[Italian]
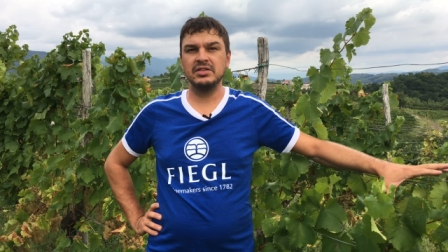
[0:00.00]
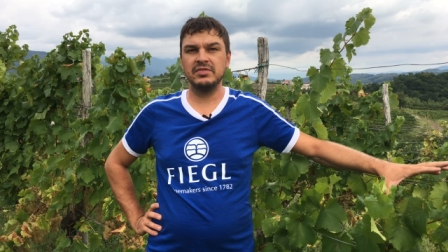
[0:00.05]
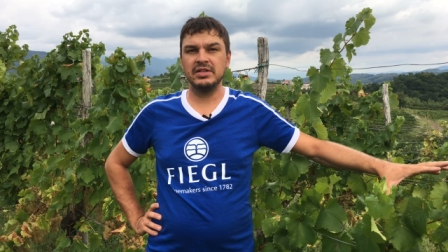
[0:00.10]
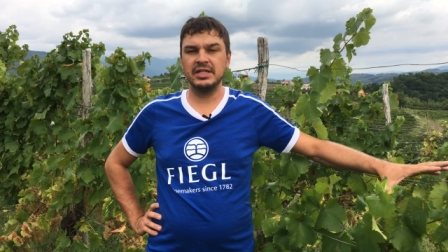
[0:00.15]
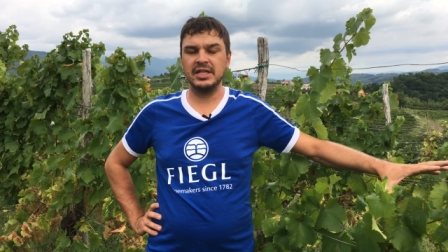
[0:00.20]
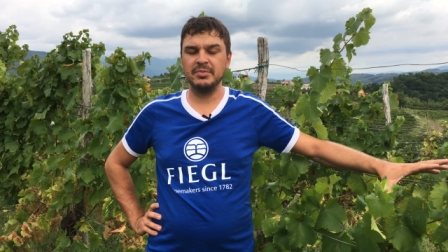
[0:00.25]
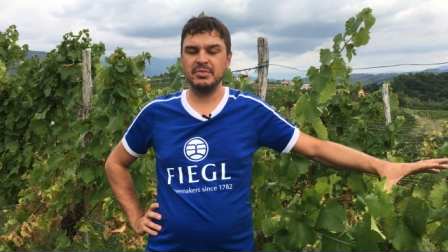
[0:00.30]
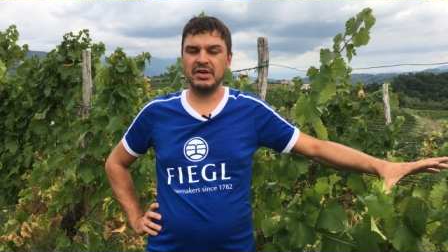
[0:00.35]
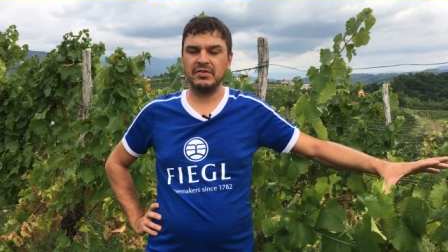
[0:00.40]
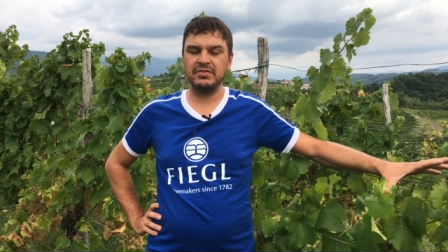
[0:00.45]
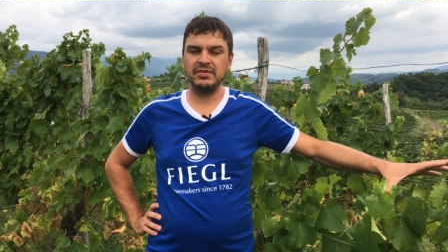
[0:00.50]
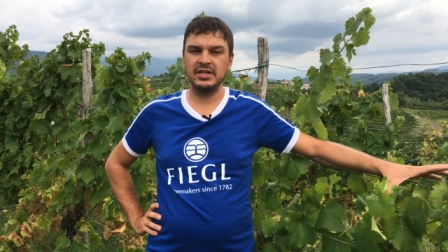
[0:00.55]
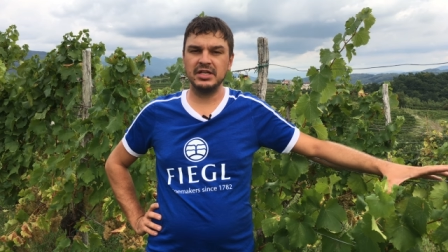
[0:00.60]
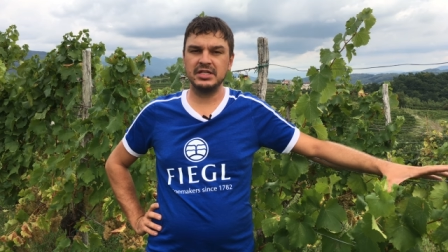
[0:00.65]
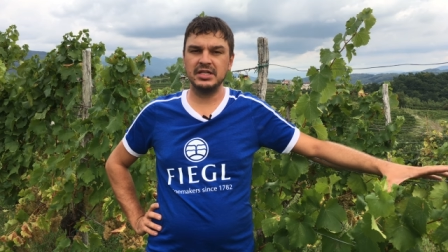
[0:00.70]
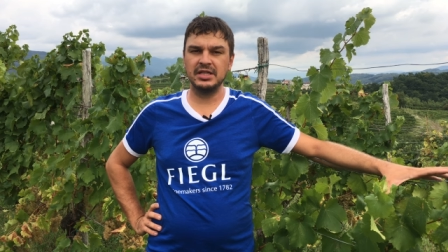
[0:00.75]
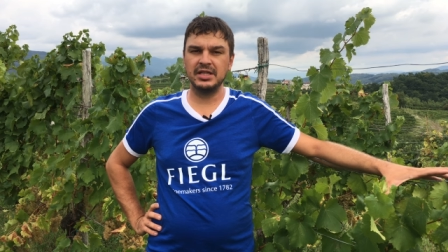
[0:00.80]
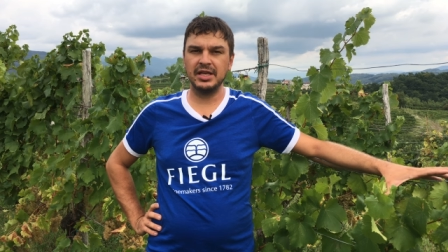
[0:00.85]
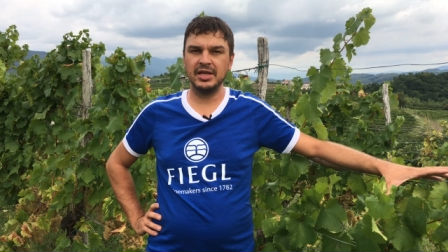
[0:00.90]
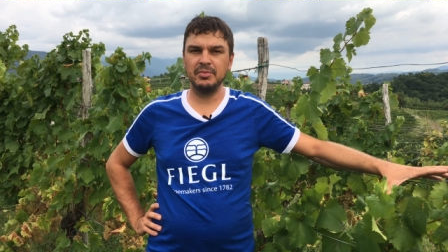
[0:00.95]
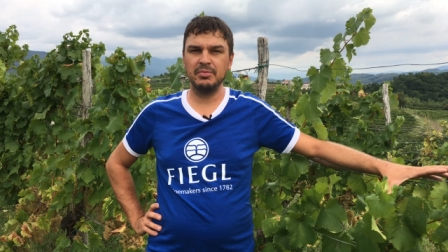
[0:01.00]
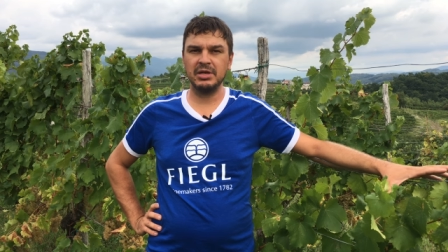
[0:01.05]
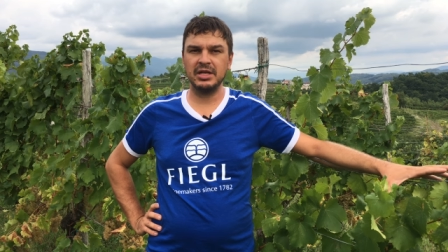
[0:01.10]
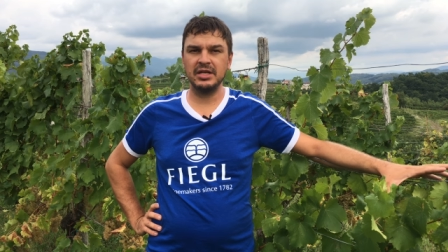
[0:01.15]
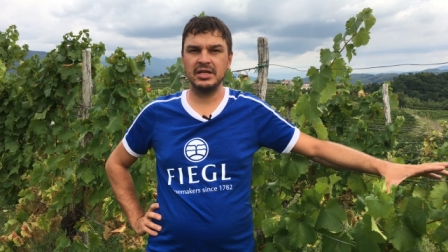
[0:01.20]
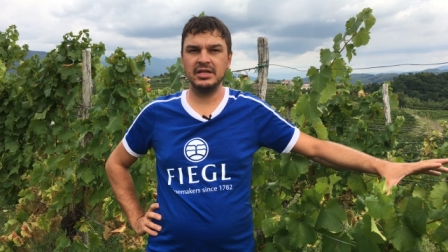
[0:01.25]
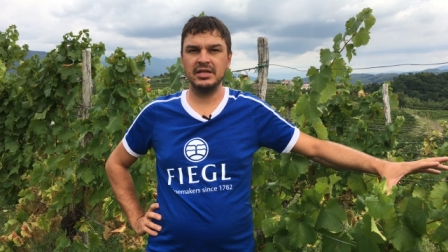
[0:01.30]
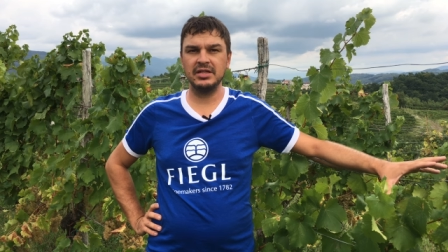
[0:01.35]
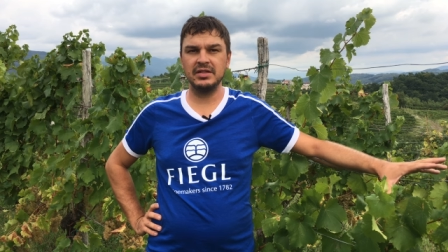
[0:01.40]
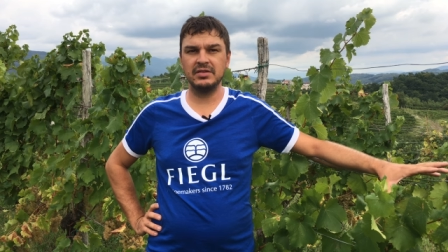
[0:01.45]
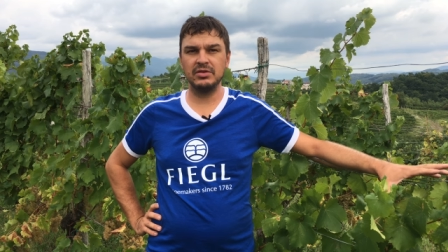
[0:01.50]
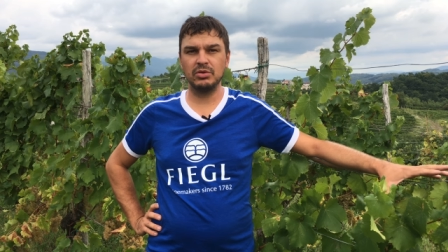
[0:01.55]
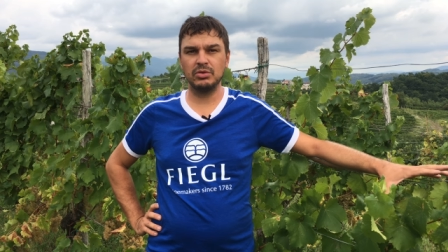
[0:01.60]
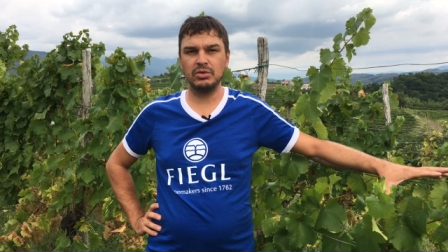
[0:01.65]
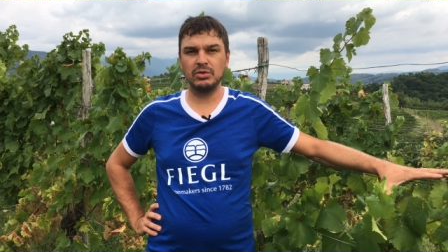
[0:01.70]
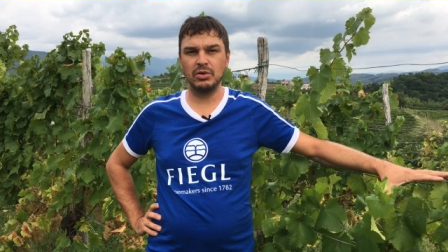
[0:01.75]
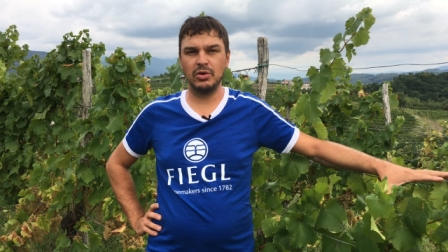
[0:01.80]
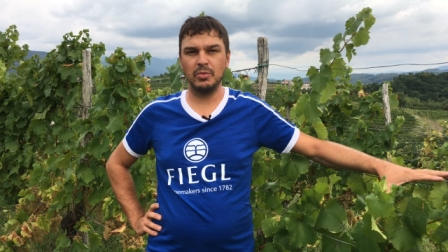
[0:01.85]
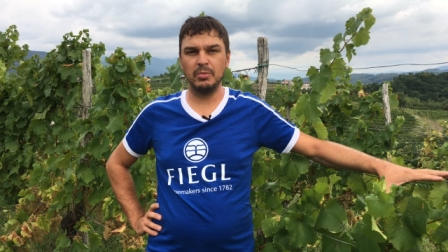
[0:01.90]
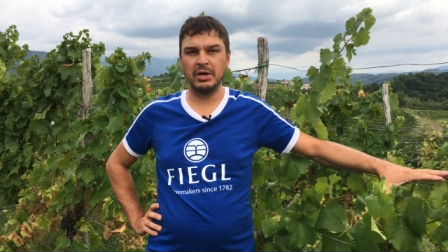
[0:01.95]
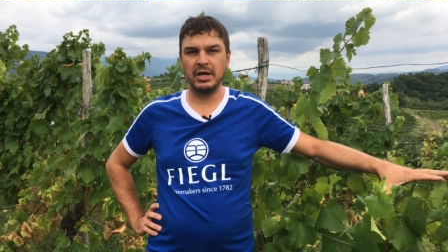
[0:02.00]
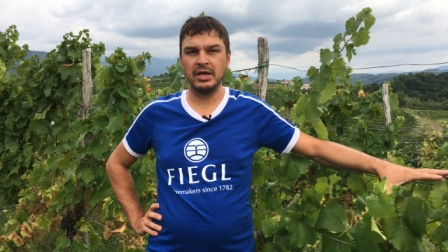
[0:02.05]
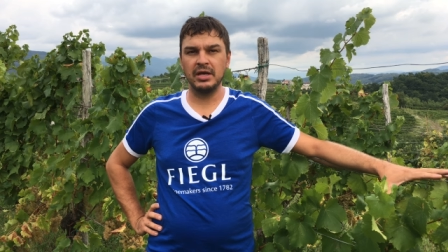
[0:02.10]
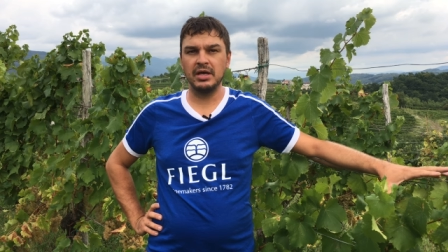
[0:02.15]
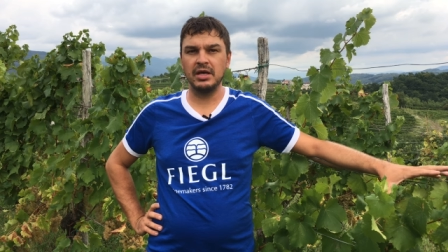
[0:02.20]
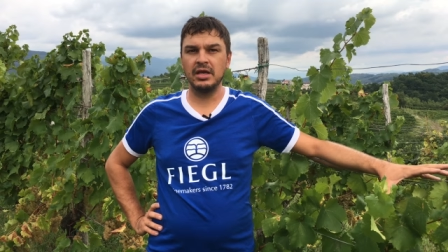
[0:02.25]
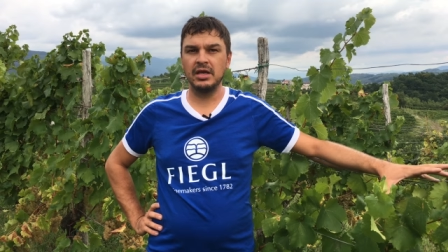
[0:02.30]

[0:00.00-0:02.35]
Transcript: vendemmia a fine settembre-inizio ottobre